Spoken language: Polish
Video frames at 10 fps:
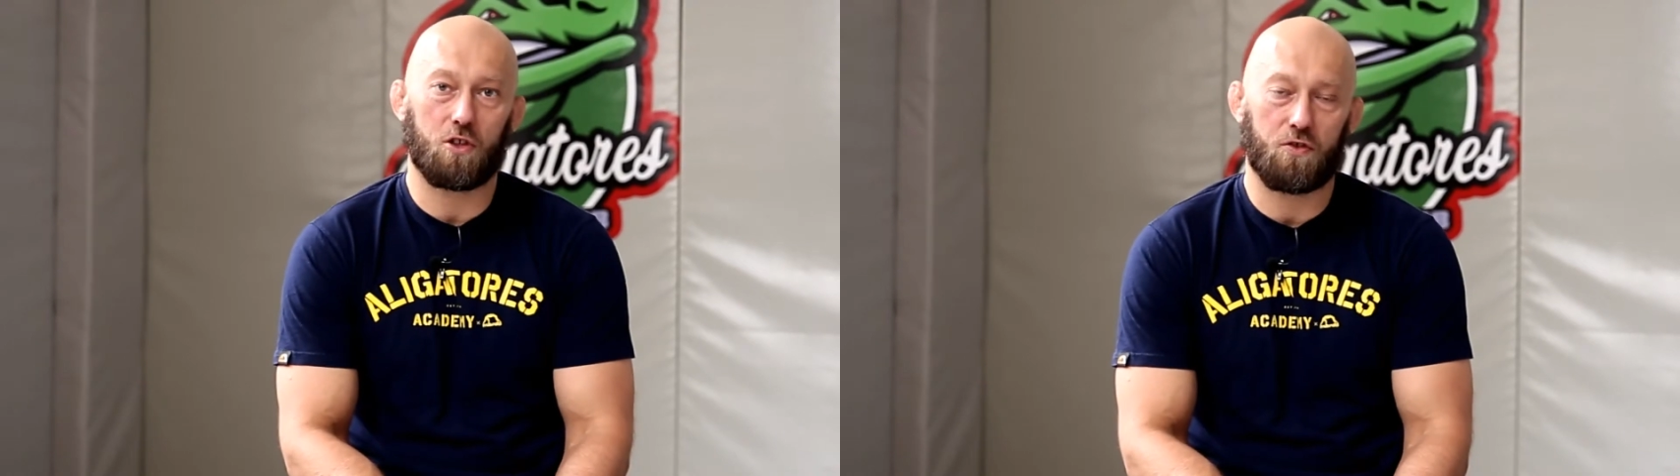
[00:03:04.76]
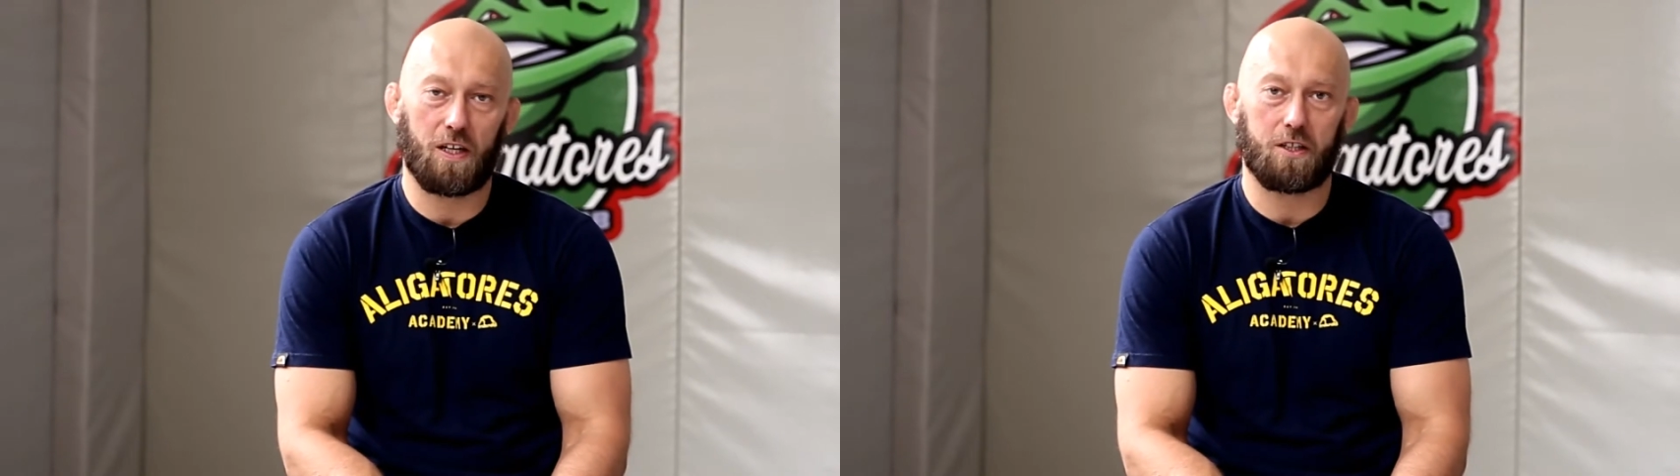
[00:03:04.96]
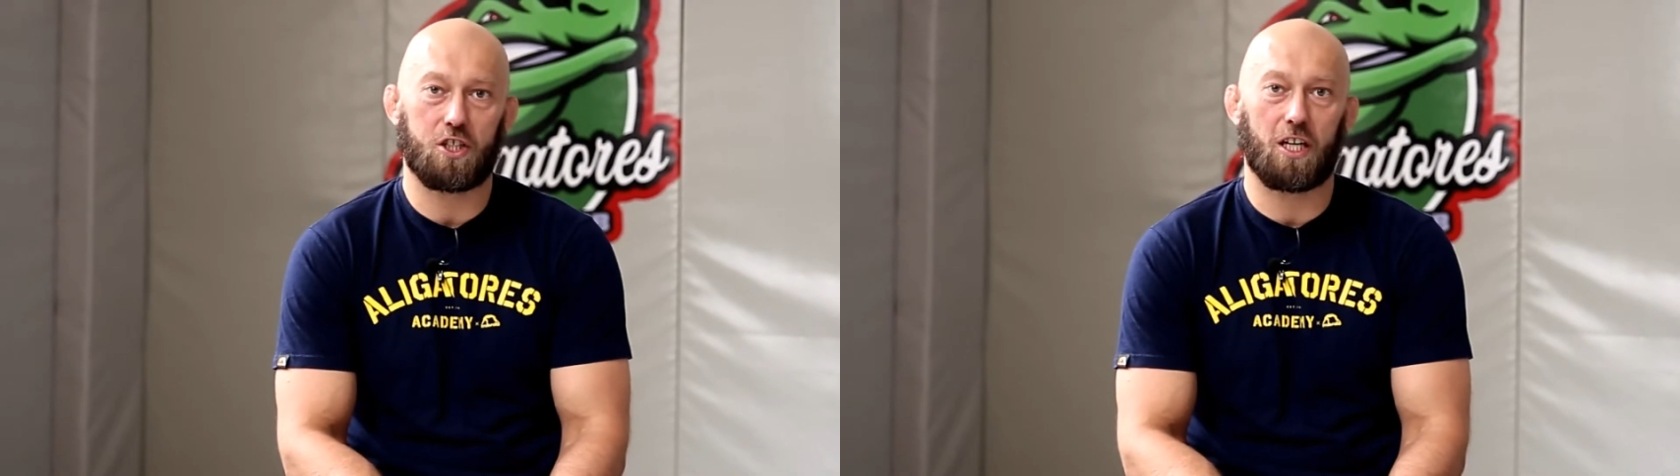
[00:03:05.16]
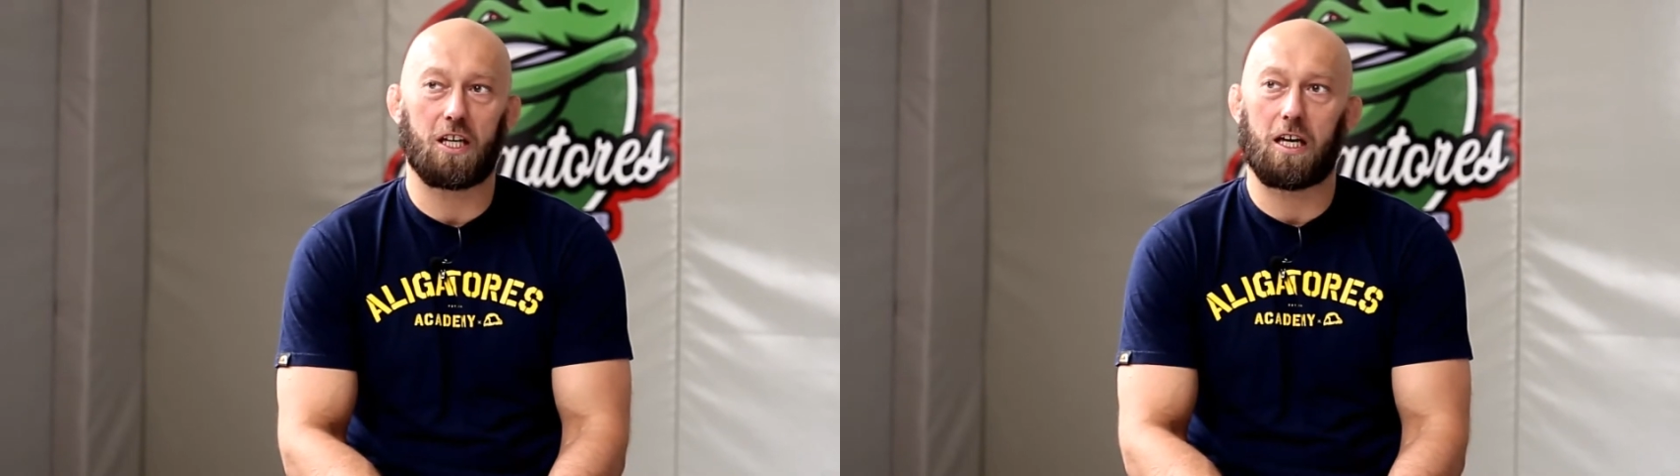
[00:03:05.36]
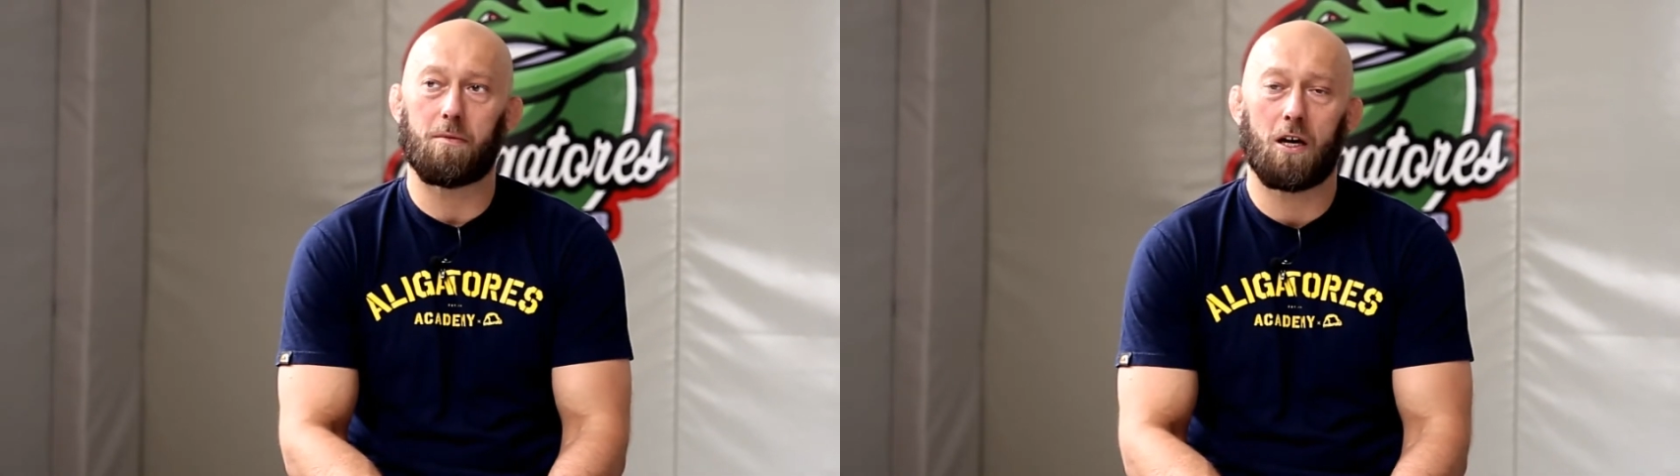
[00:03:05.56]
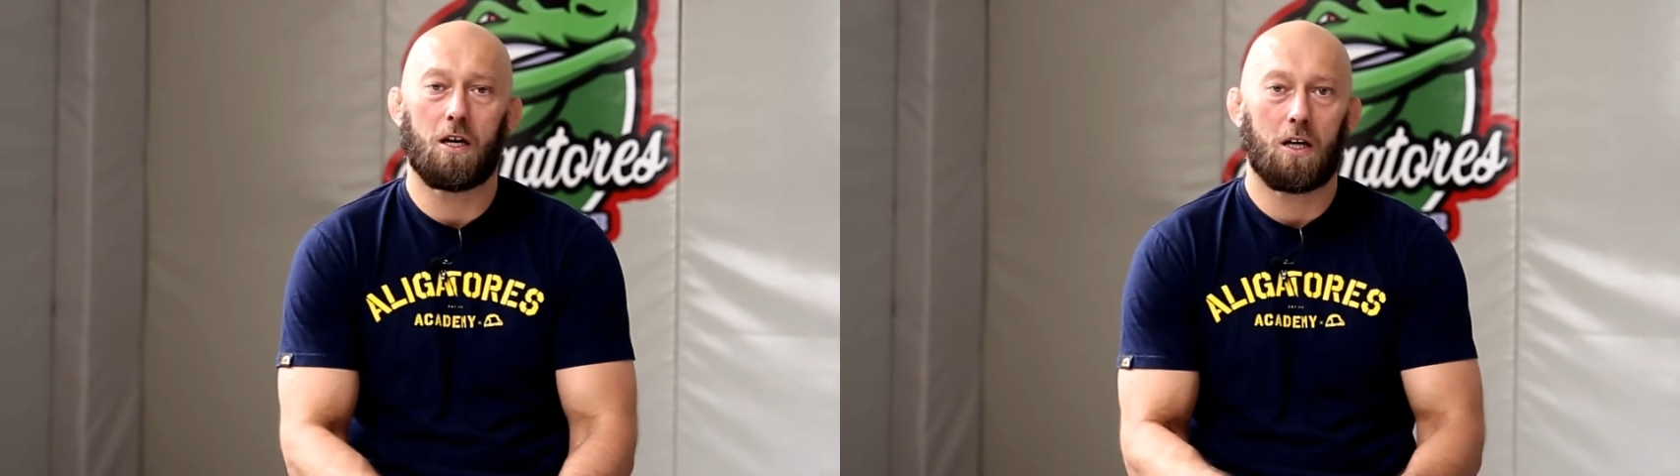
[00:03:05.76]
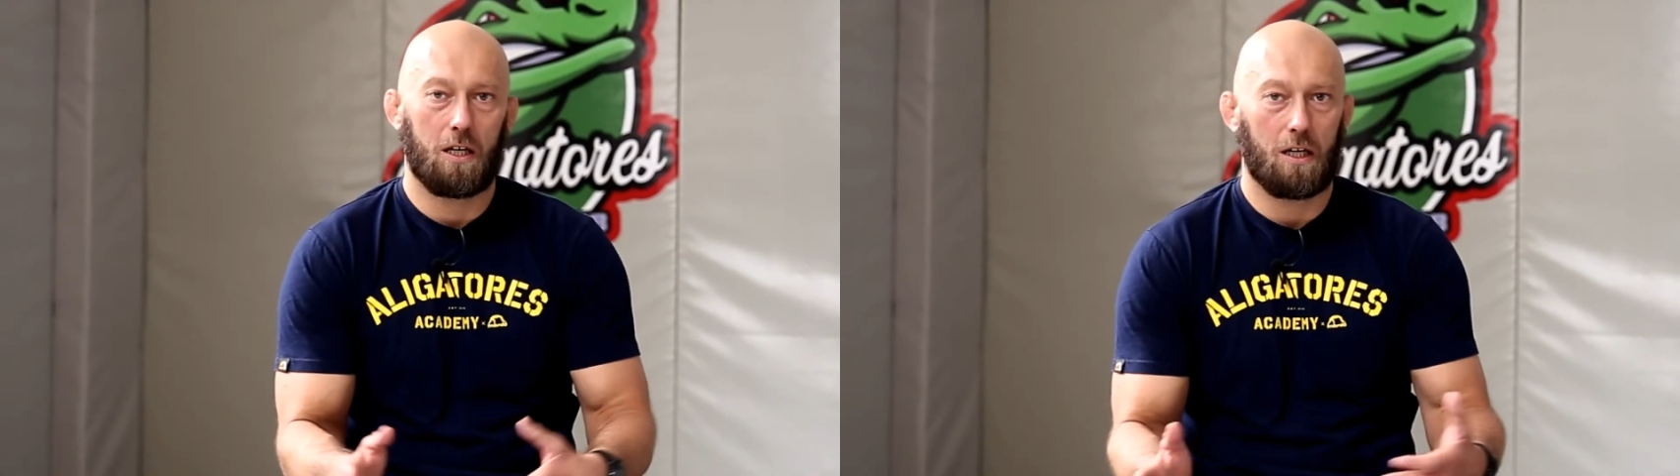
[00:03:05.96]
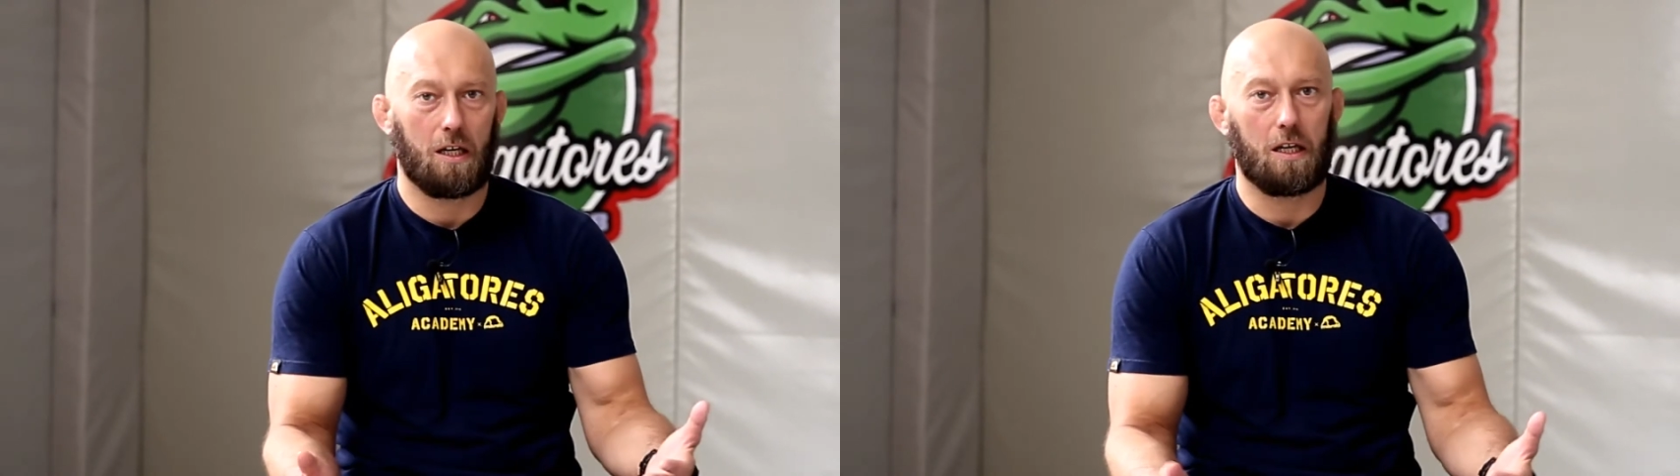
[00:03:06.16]
doświadczeniem
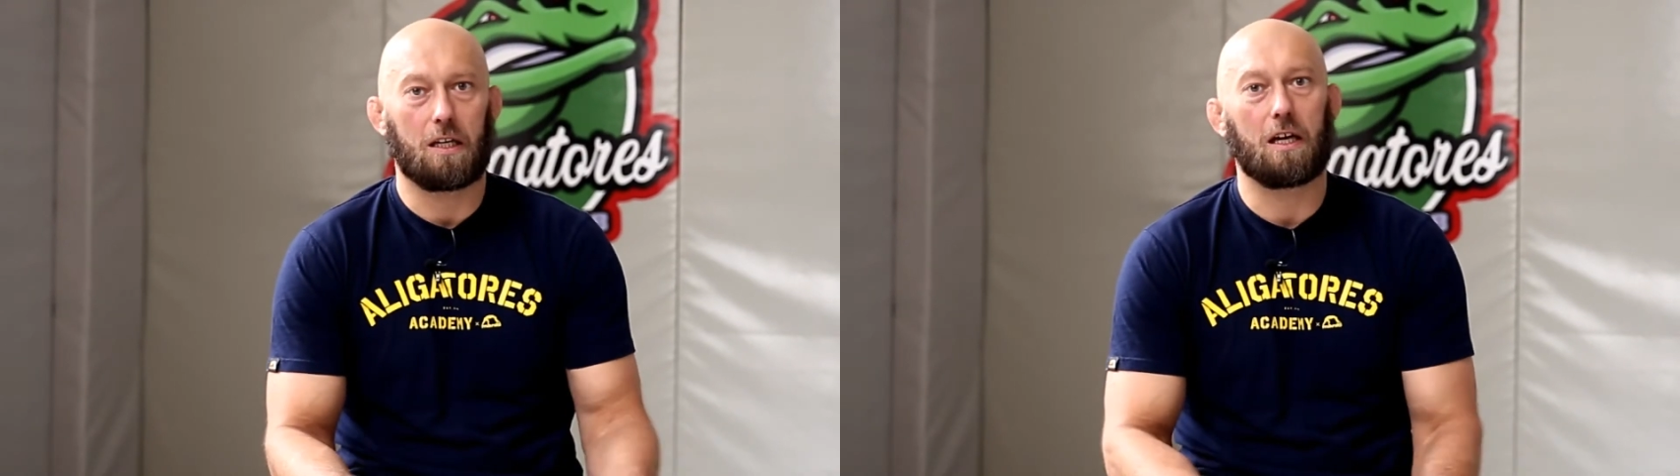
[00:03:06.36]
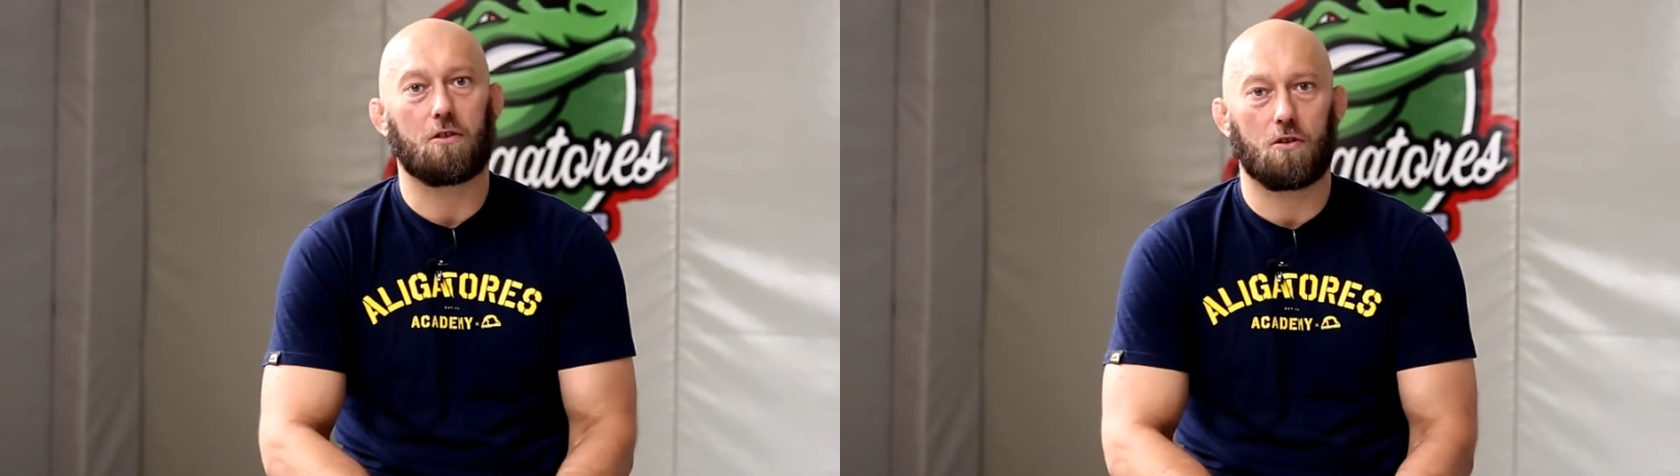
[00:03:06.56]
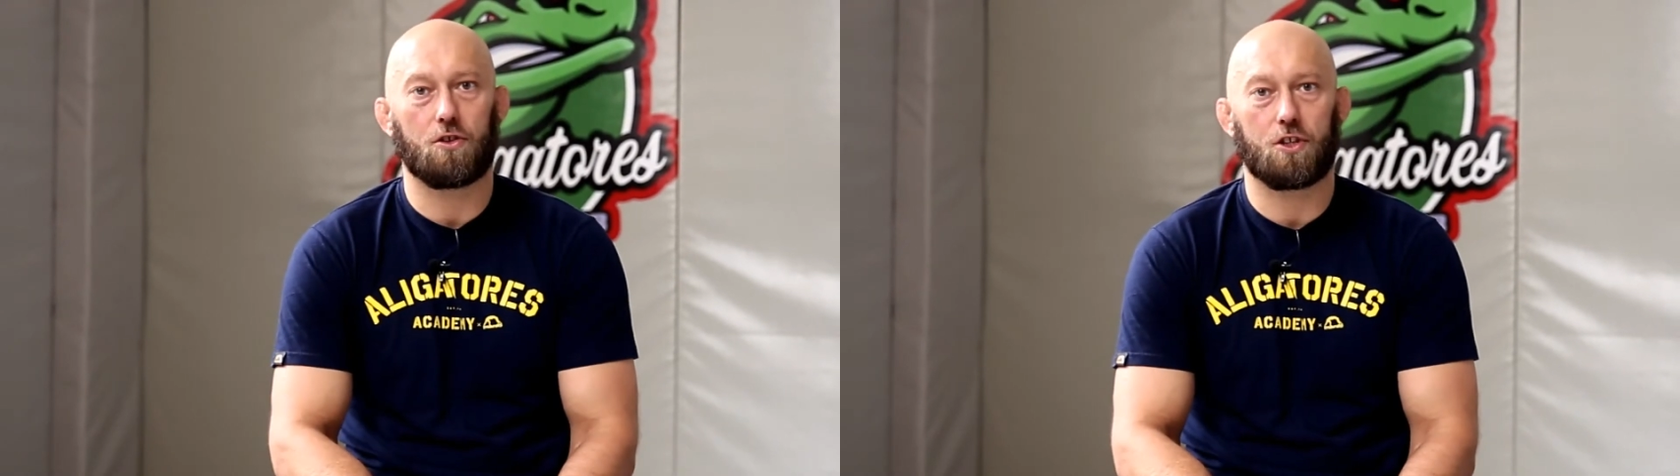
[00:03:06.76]
e, dla kogoś,